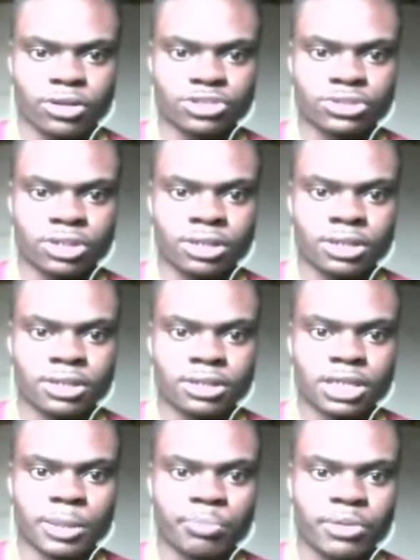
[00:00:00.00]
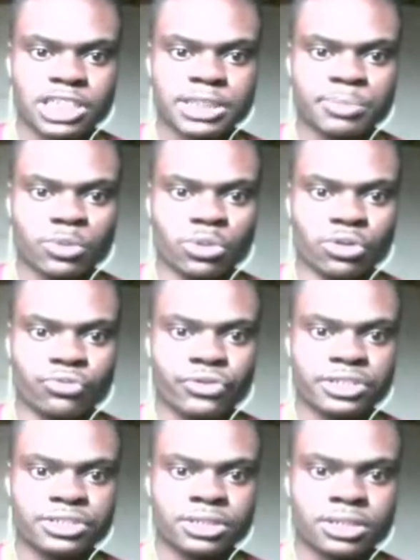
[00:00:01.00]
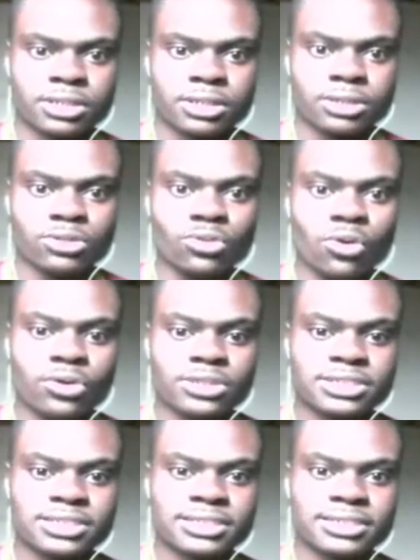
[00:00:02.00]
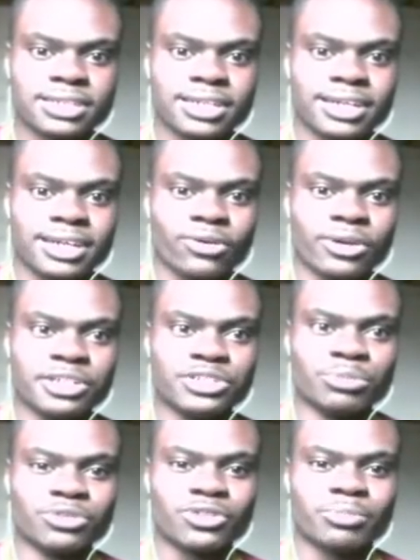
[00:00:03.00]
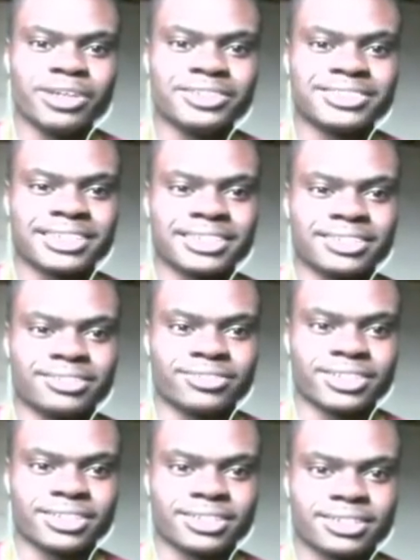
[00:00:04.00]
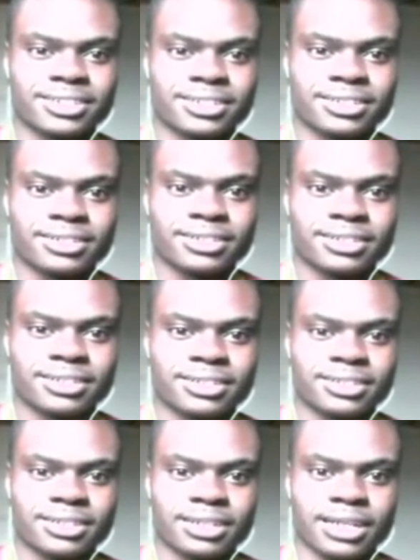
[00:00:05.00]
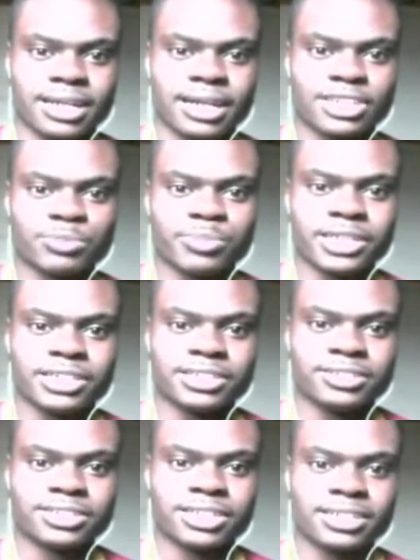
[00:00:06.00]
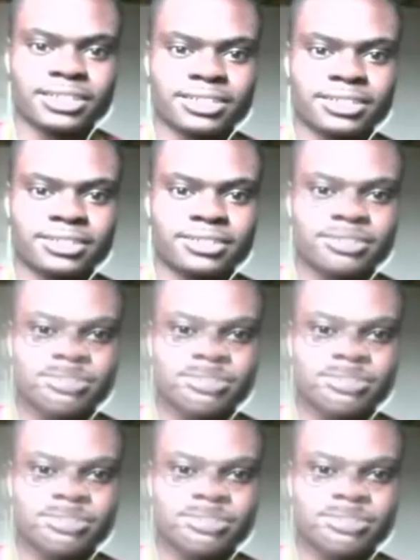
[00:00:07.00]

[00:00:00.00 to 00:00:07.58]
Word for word: Olha só, que passe pro Wilfred. Nossa, corrigiu muito bem o zagueiro, velho. Ele era caso perdido já, hein.